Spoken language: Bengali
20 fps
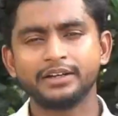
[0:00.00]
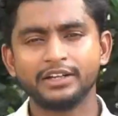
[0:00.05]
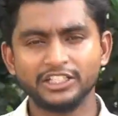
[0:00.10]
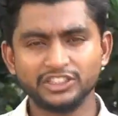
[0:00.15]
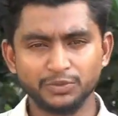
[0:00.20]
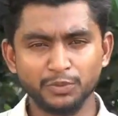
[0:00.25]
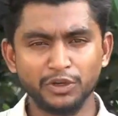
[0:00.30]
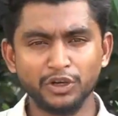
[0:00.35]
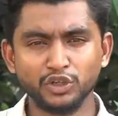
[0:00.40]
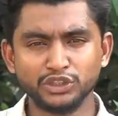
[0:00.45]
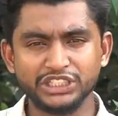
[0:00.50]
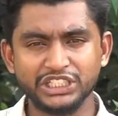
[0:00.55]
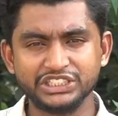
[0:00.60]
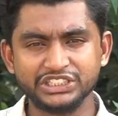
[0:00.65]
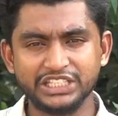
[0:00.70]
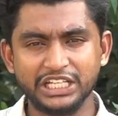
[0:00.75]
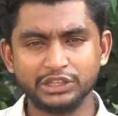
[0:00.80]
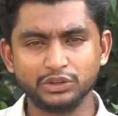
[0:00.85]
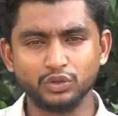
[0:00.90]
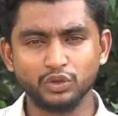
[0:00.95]
নাজমুল হোসেন
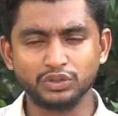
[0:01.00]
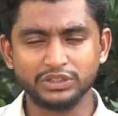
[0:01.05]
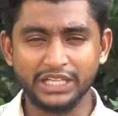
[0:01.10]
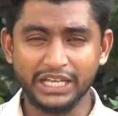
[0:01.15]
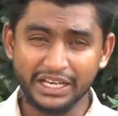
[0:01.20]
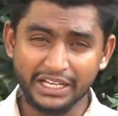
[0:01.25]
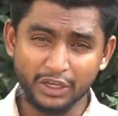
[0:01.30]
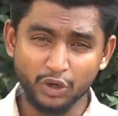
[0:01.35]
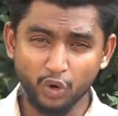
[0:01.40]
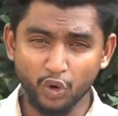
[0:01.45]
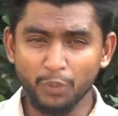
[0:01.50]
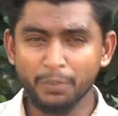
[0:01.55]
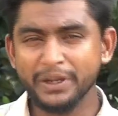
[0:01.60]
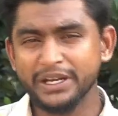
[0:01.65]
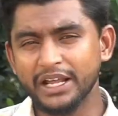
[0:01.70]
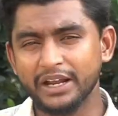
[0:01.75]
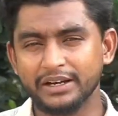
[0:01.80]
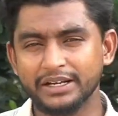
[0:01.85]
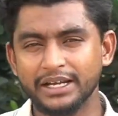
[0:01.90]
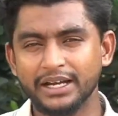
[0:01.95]
শান্ত তার আগে
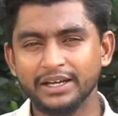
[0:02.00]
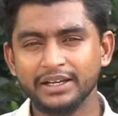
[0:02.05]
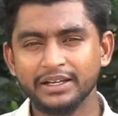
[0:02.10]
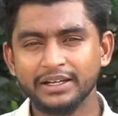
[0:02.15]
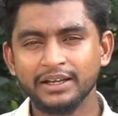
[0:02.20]
ওপেনাররা